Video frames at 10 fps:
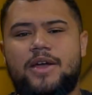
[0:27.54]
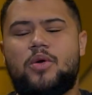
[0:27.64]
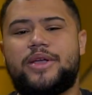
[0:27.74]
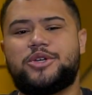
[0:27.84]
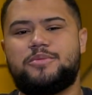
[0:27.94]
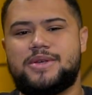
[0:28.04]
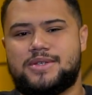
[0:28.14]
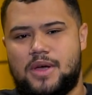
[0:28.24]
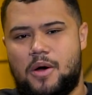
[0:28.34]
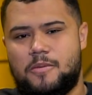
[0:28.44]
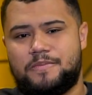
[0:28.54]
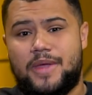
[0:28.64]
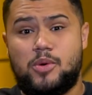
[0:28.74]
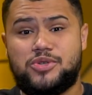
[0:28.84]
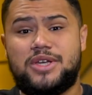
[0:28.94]
recorrente mensal
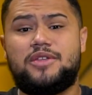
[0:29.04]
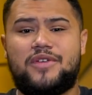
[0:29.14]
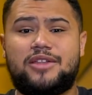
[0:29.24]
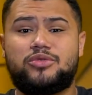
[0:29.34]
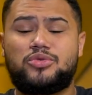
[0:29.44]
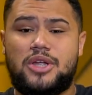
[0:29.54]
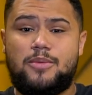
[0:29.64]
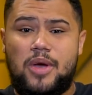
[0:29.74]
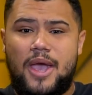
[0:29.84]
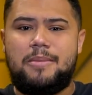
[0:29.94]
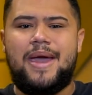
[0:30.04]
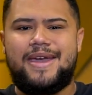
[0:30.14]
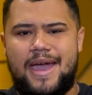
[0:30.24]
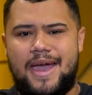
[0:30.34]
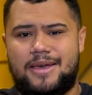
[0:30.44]
é o significado do termo
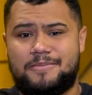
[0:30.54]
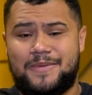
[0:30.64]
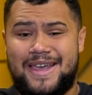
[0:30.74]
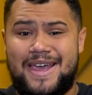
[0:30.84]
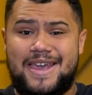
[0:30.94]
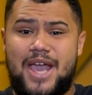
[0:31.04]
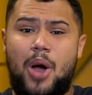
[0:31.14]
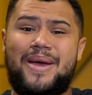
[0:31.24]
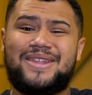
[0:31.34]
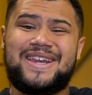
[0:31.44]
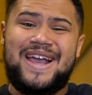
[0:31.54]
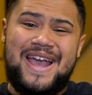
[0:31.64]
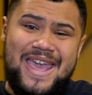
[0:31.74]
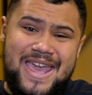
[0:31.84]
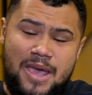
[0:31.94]
MRR. E é uma
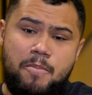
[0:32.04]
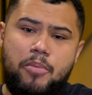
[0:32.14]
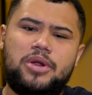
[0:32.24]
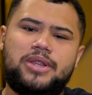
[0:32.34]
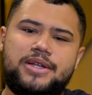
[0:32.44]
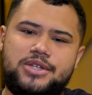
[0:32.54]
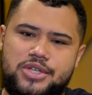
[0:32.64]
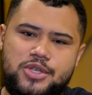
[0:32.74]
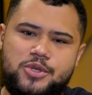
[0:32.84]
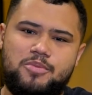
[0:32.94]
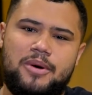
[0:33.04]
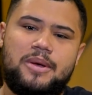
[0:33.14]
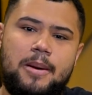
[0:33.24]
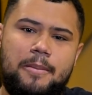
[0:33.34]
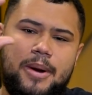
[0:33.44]
métrica importantíssima
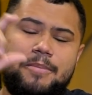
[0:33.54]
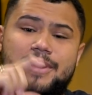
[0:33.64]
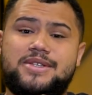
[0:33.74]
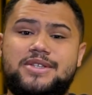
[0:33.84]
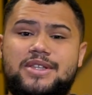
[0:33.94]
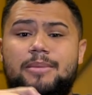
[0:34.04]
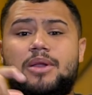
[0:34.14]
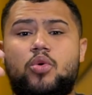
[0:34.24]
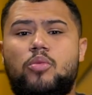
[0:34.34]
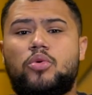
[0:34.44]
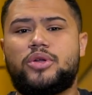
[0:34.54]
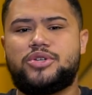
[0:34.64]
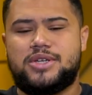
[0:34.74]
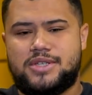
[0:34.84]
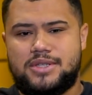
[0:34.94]
para empresas que trabalham com modelo
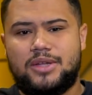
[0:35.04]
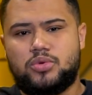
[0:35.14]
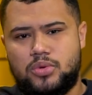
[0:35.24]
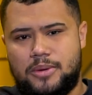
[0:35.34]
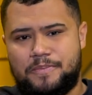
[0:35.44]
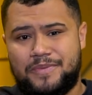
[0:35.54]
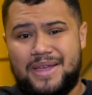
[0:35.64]
de assinatura.